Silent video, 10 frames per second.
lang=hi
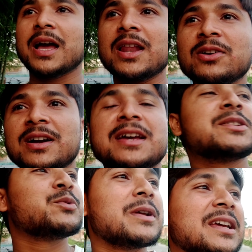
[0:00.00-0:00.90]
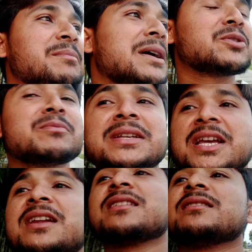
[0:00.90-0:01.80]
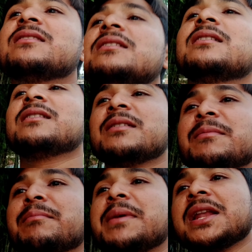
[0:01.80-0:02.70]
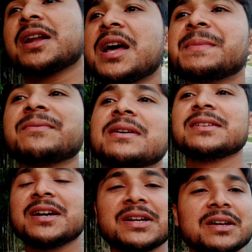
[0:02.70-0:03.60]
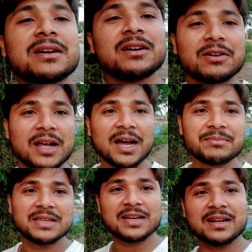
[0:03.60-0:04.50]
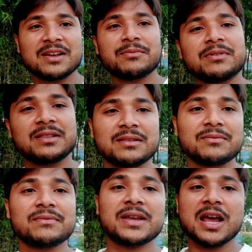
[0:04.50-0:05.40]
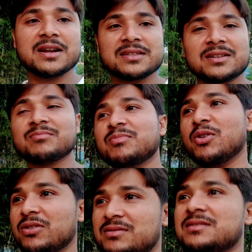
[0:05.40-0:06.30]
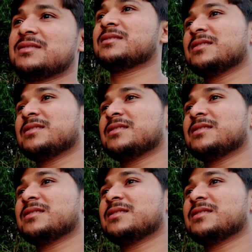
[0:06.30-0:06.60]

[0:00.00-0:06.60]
हेलो गाइस वेलकम बैक टू माय चैनल मेरा नाम है फैजान और आप देख रहे हैं फैजान अशरफ ब्लॉग्स